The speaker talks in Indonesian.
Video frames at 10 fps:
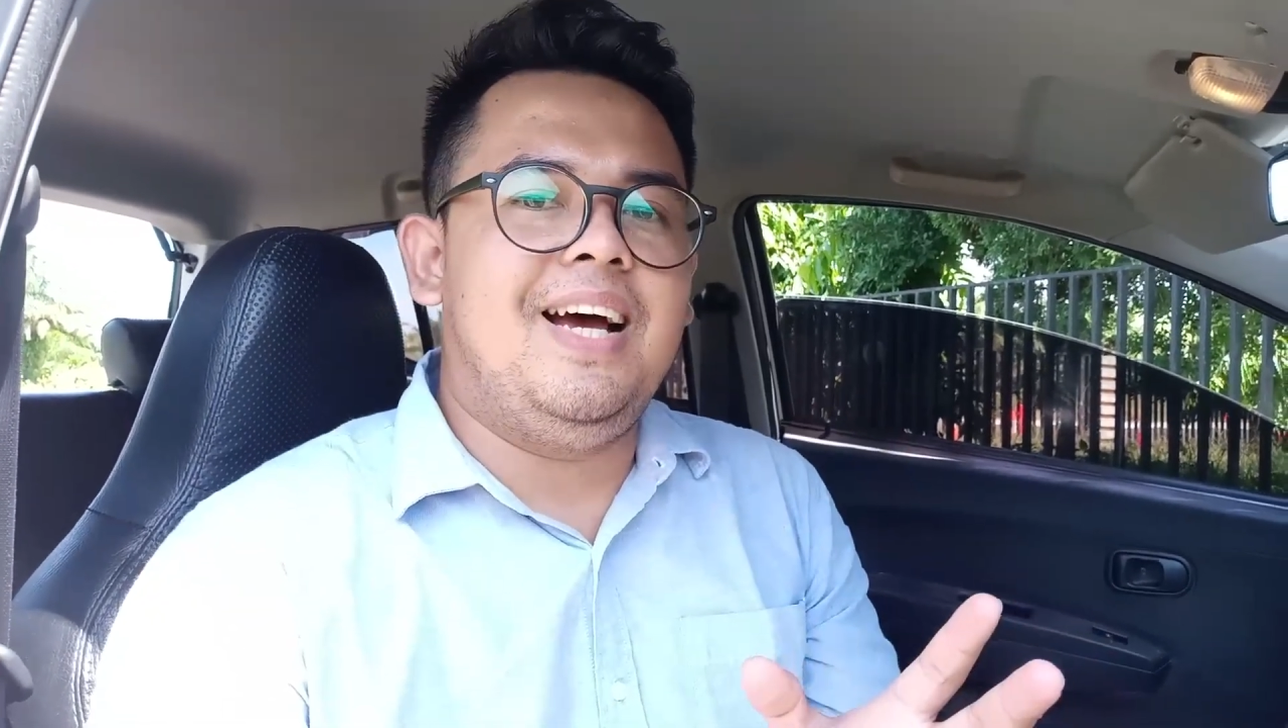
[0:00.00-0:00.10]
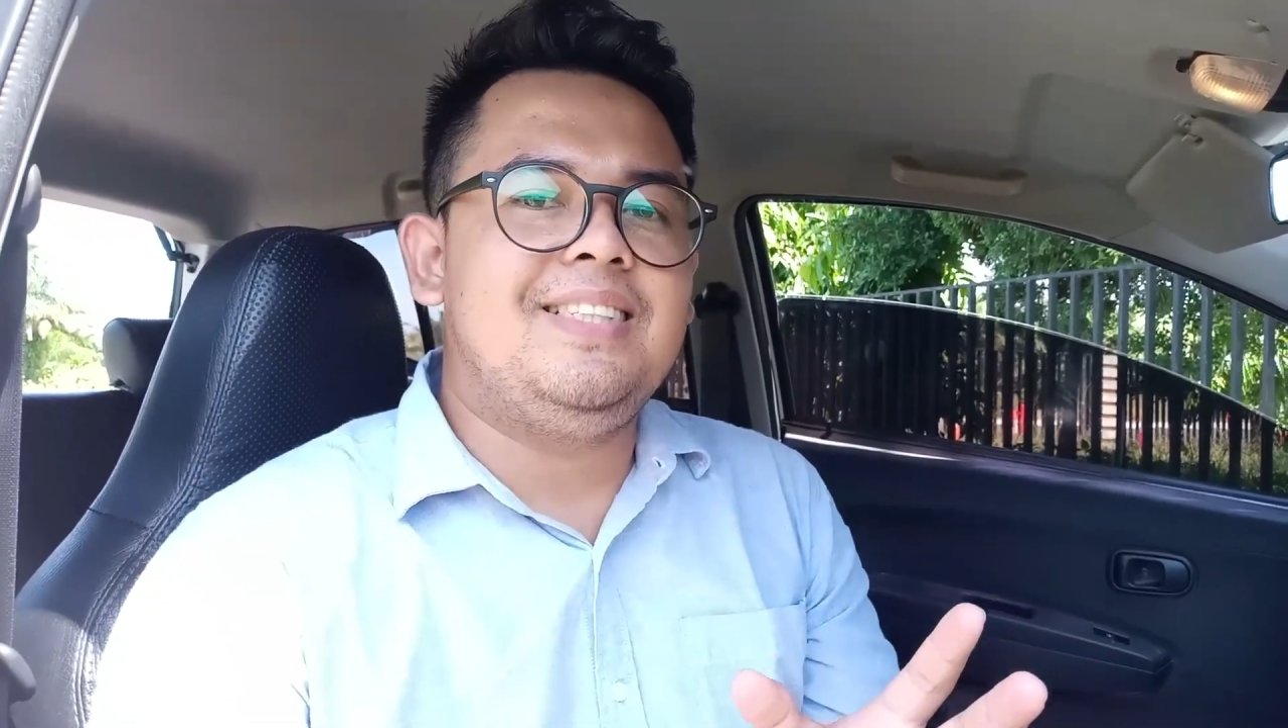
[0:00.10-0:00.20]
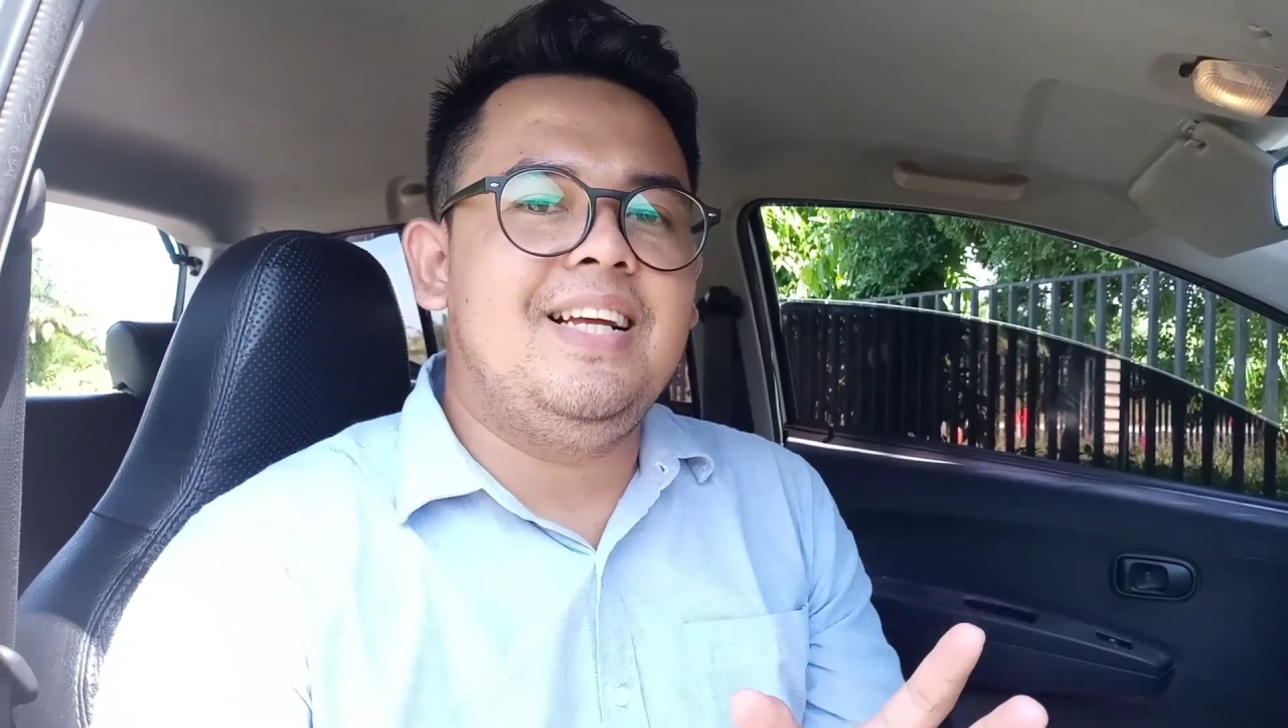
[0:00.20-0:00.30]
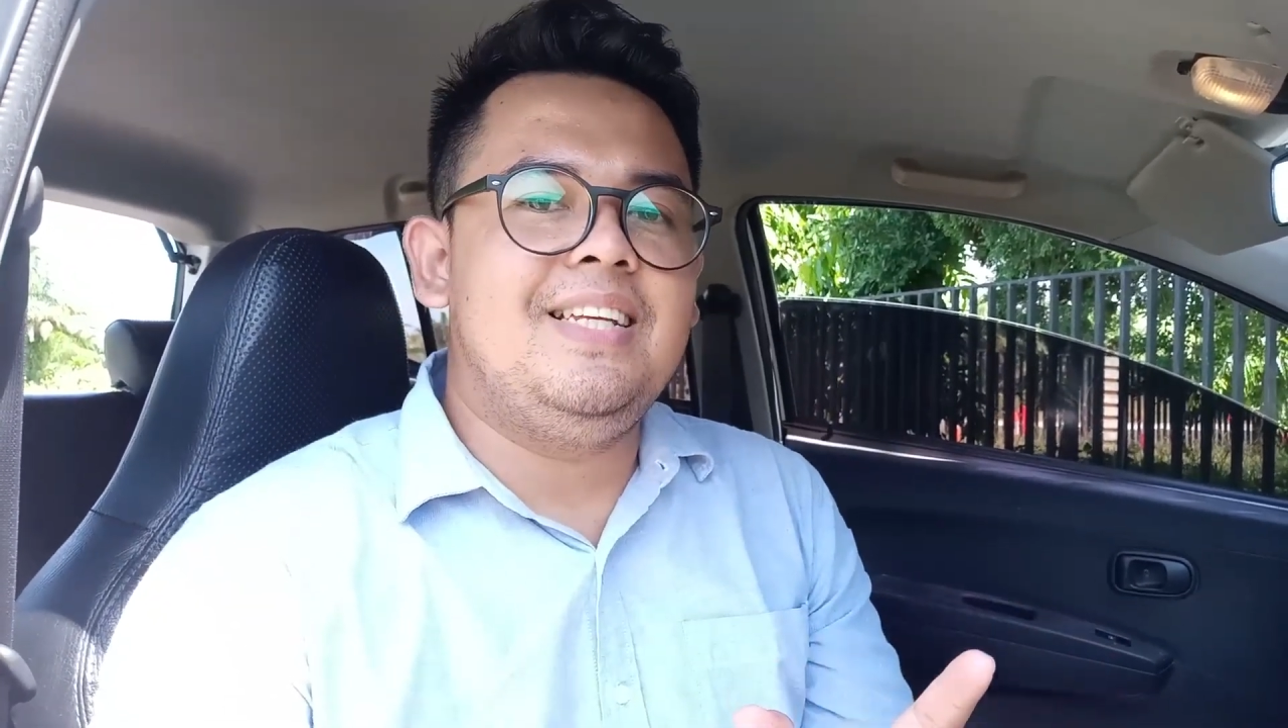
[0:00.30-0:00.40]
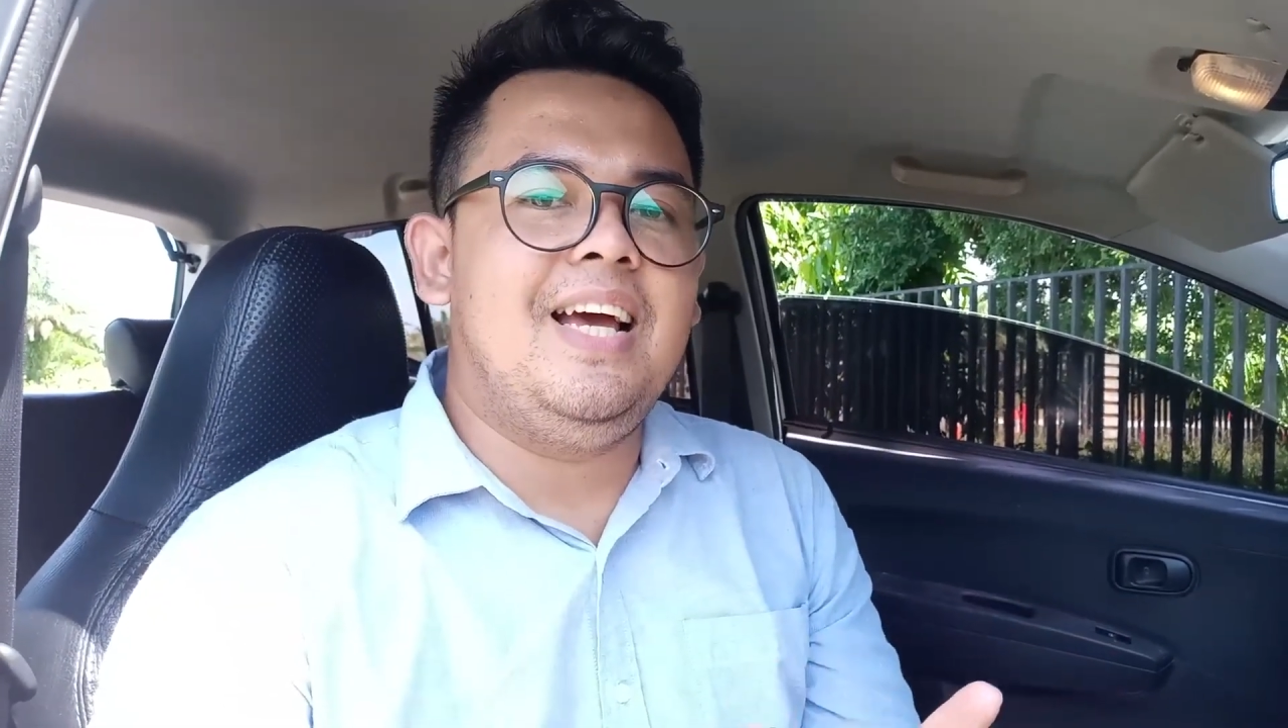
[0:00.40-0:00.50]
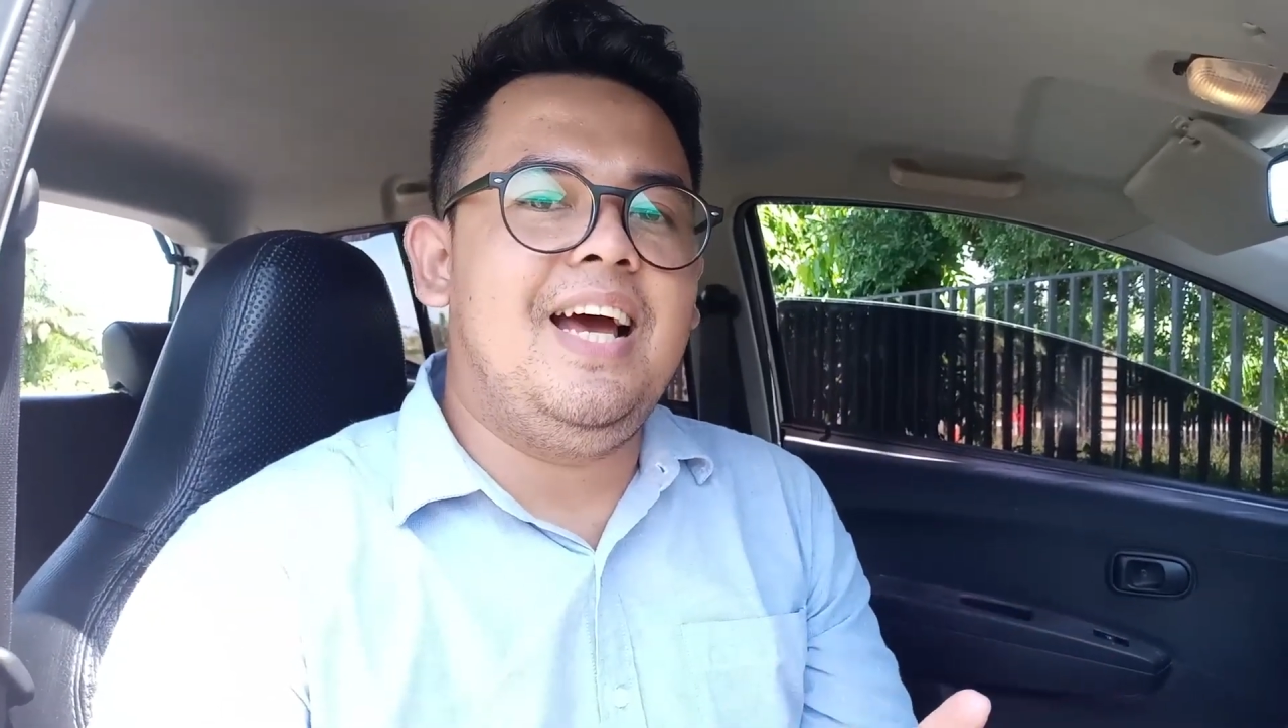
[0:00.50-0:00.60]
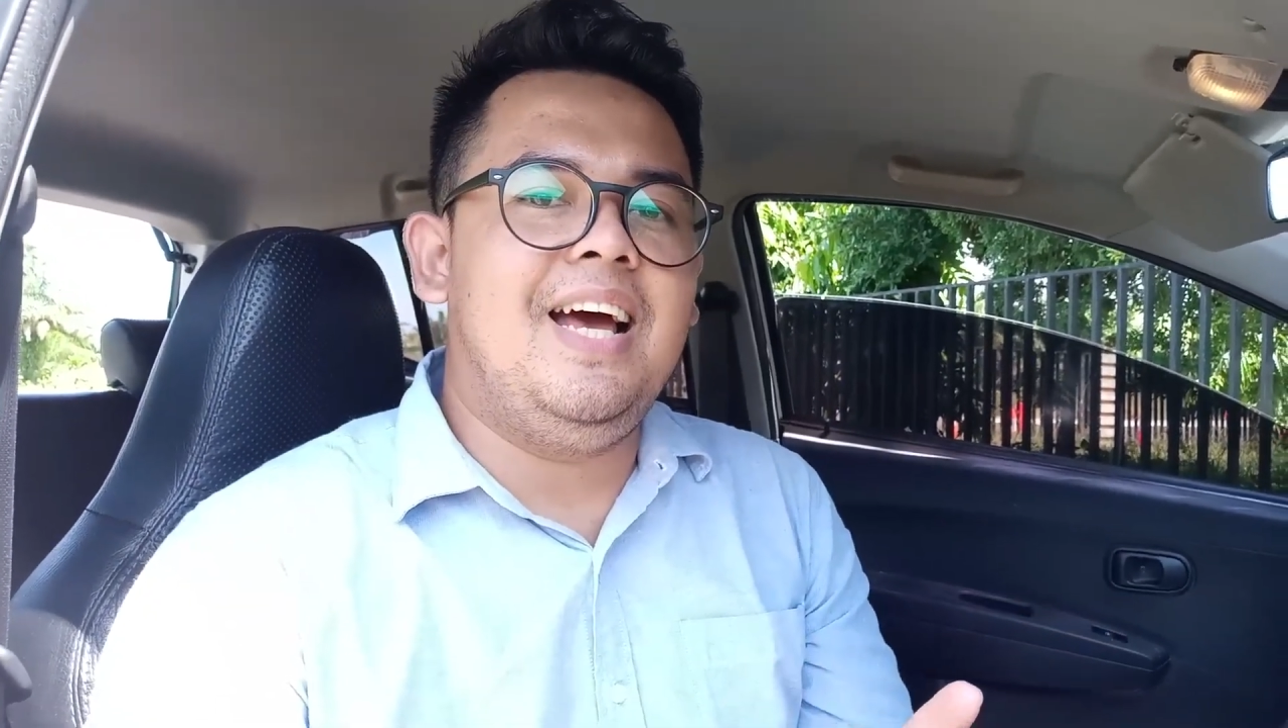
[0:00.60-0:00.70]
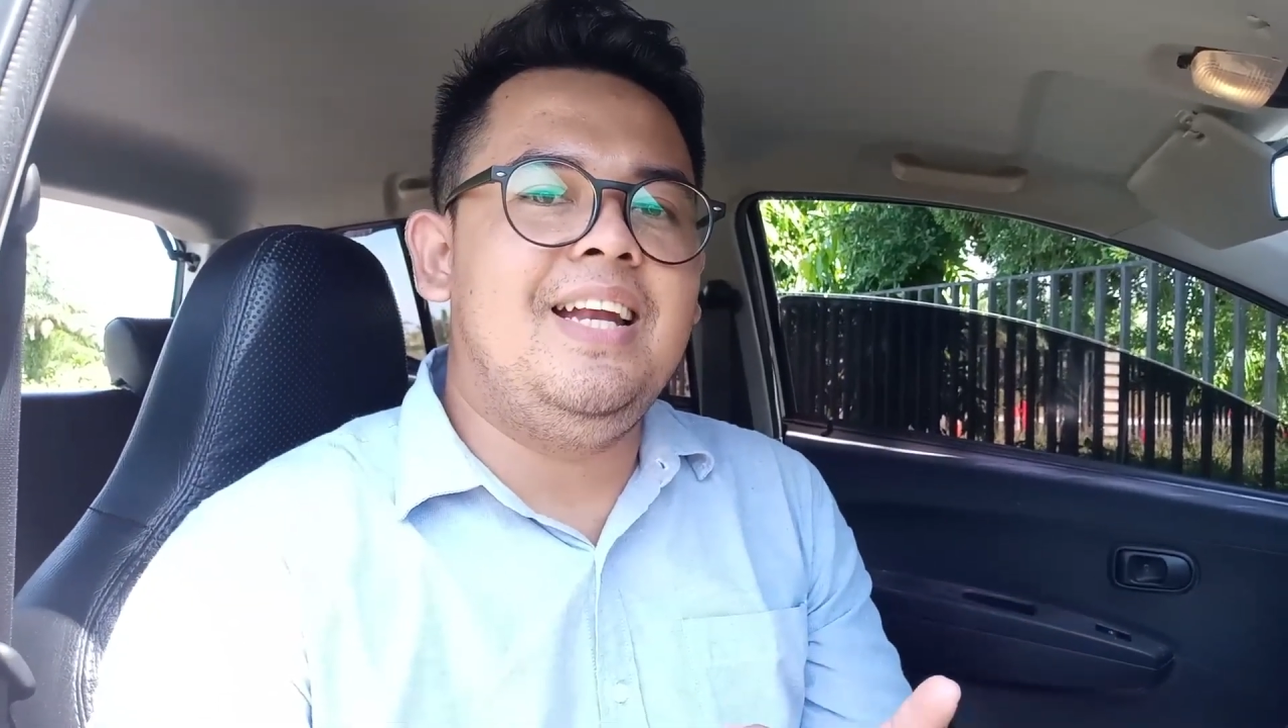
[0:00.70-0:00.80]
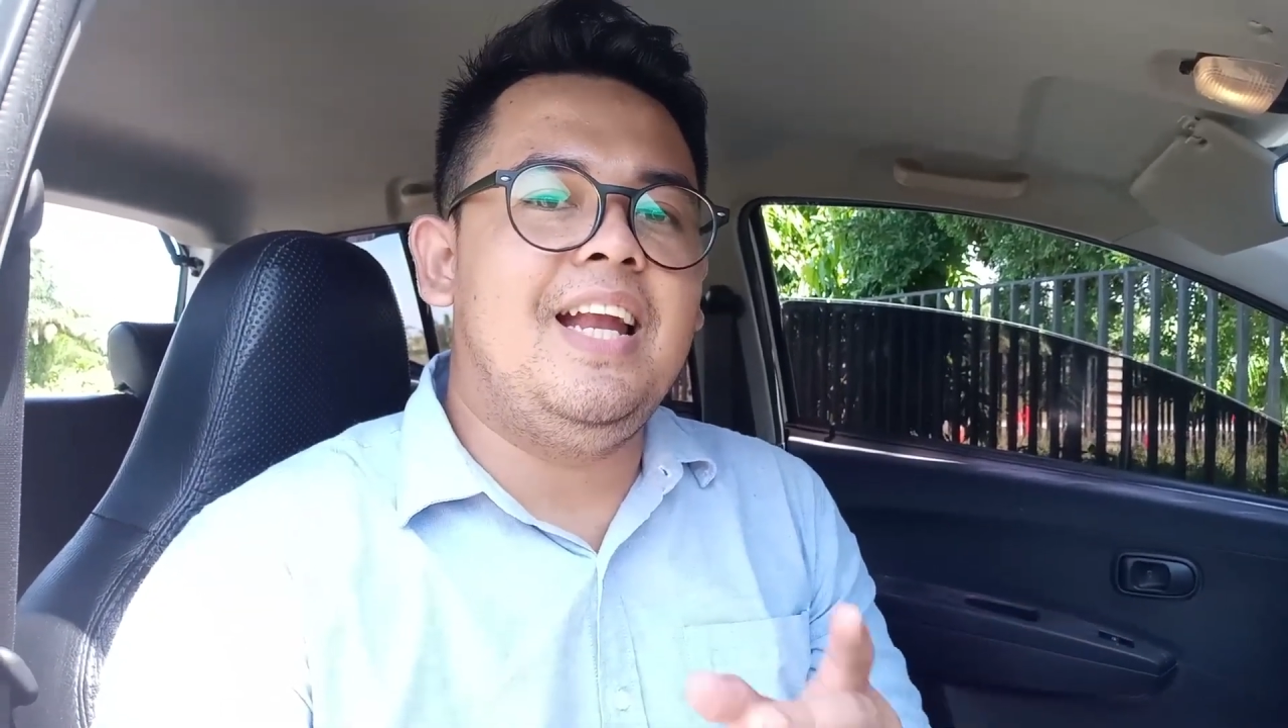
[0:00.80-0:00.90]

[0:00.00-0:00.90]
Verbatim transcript: hasilnya